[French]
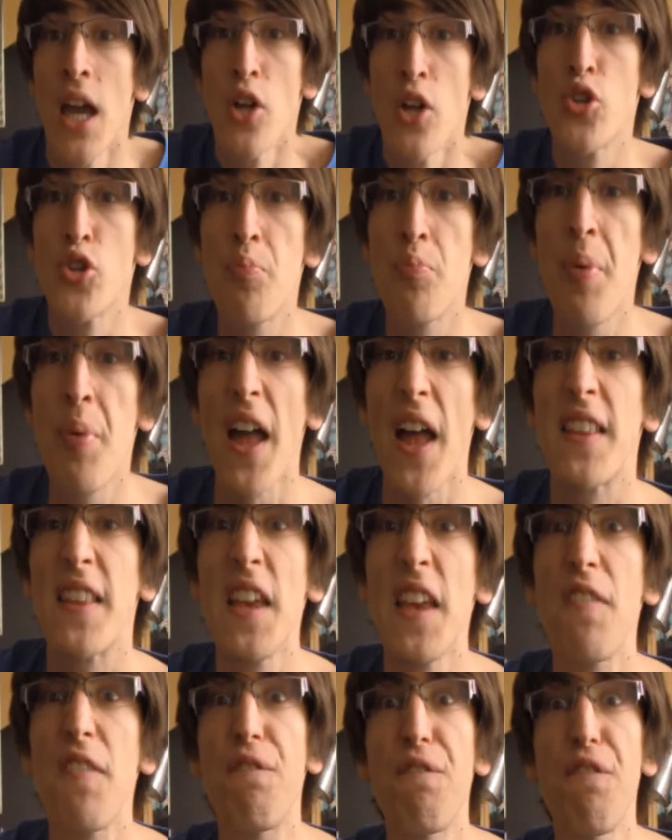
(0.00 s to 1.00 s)
du père
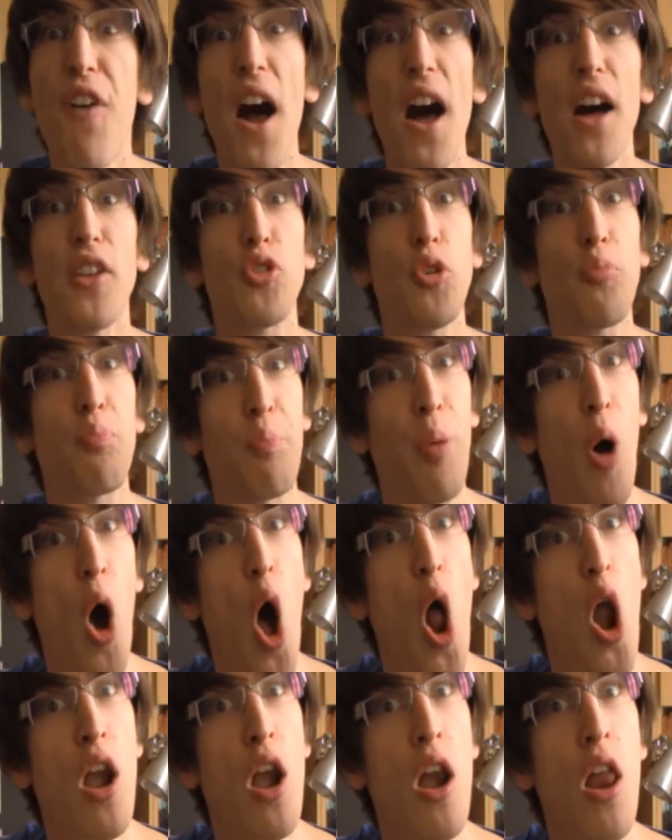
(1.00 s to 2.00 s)
défunt de
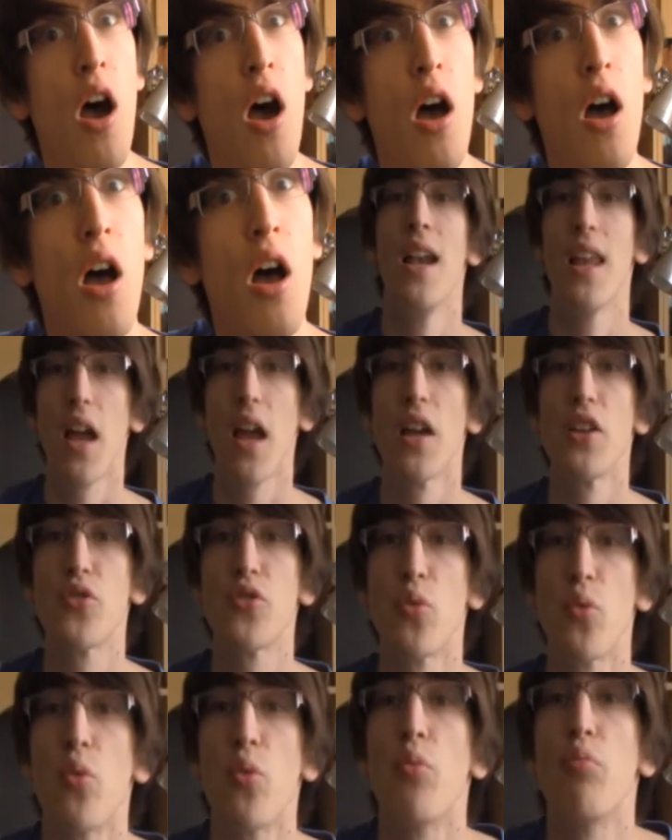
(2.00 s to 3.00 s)
Paul. Les
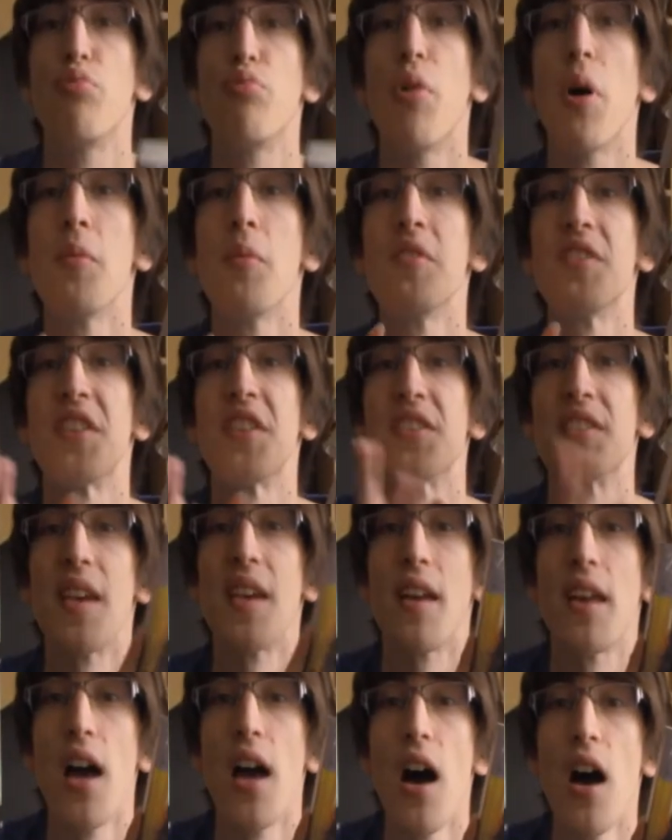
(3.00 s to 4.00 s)
raisons pour aimer cette
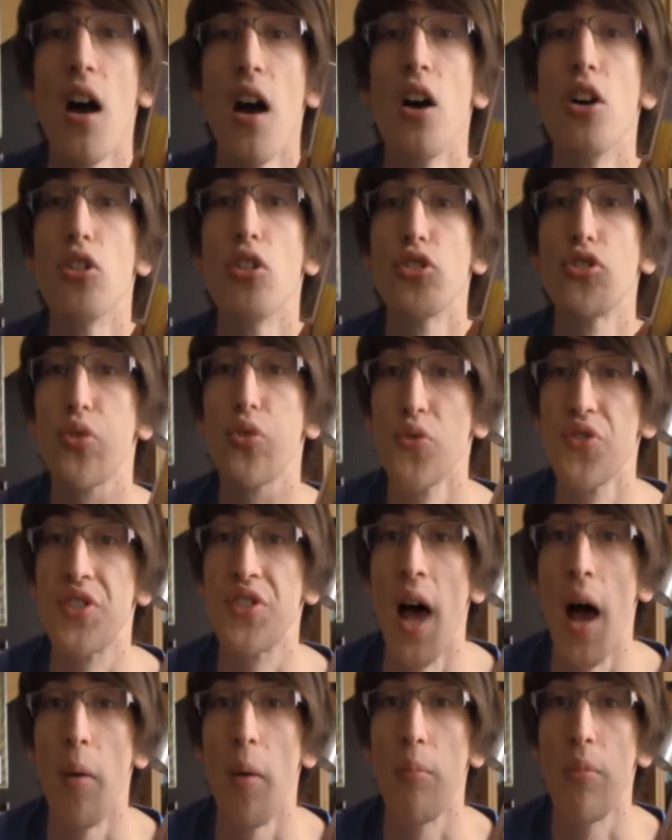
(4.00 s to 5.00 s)
saga sont
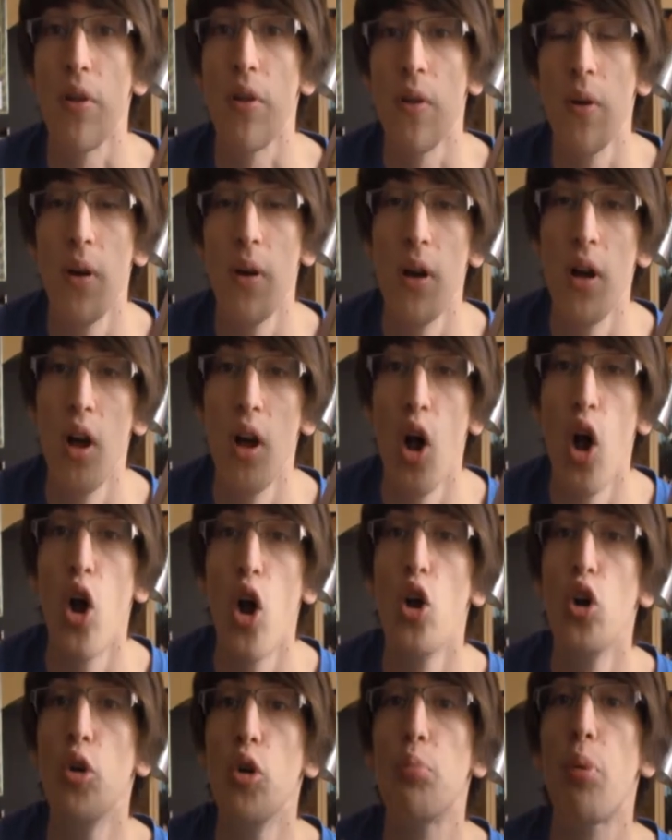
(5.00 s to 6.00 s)
simples.
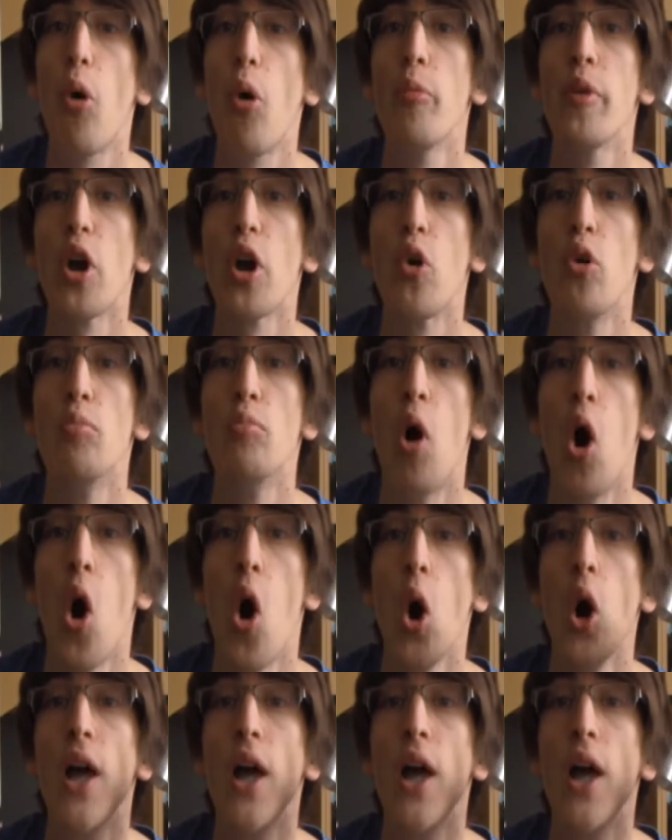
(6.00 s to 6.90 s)
Le premier roman